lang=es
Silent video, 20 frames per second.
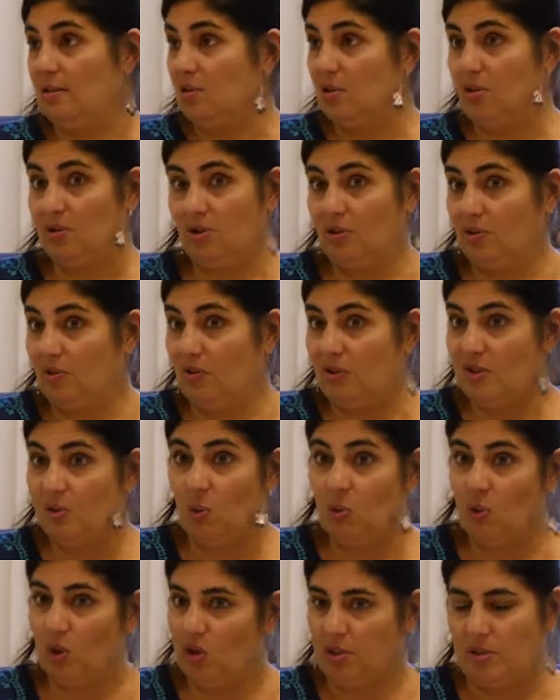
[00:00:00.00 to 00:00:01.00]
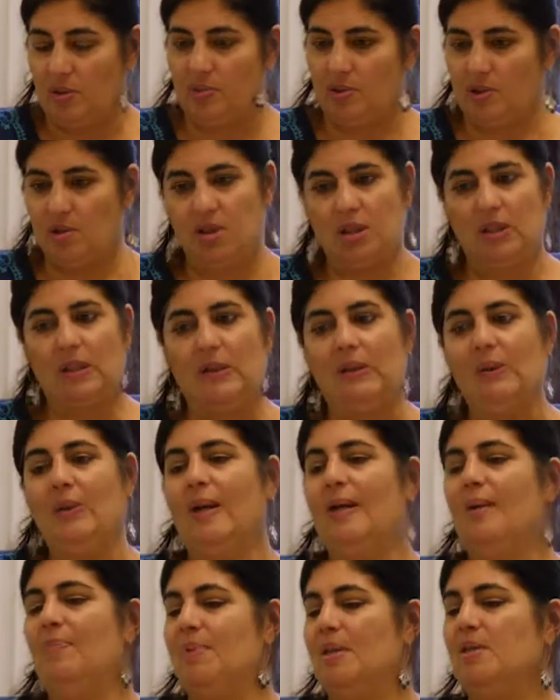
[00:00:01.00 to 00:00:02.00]
yo no, no estudio los apoyos
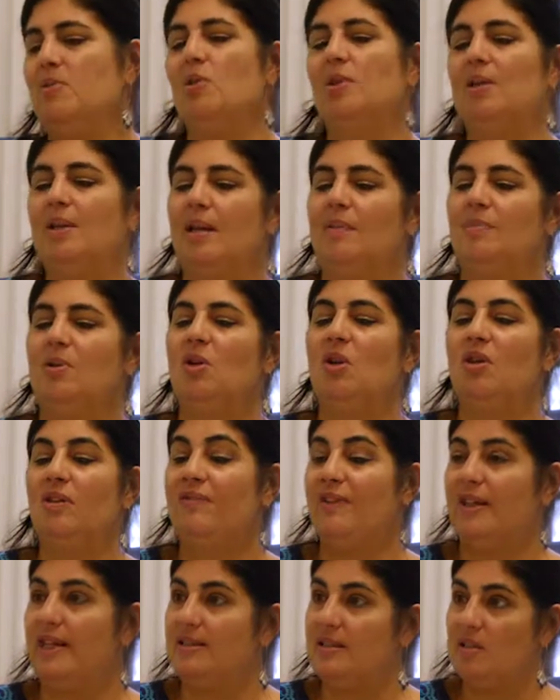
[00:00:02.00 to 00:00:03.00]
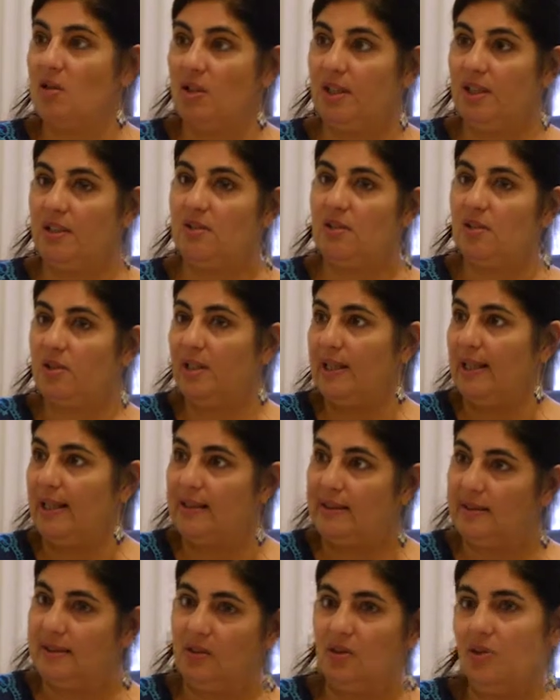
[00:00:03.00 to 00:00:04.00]
individuales, pienso en términos de fracciones dentro de la
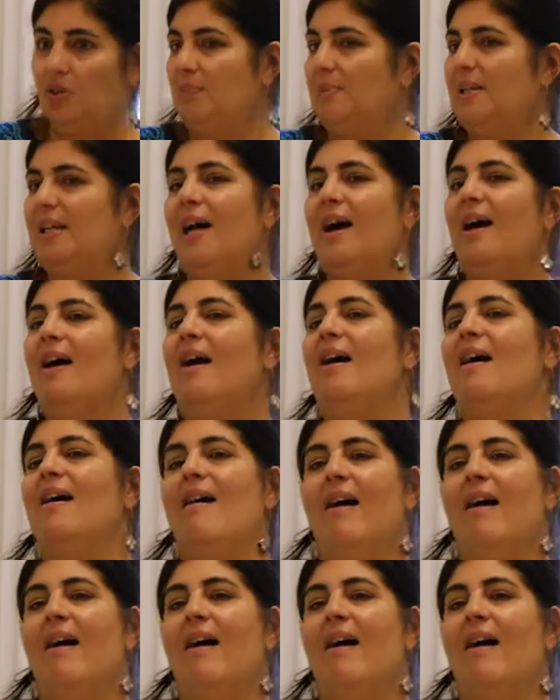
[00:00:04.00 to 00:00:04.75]
élite económica,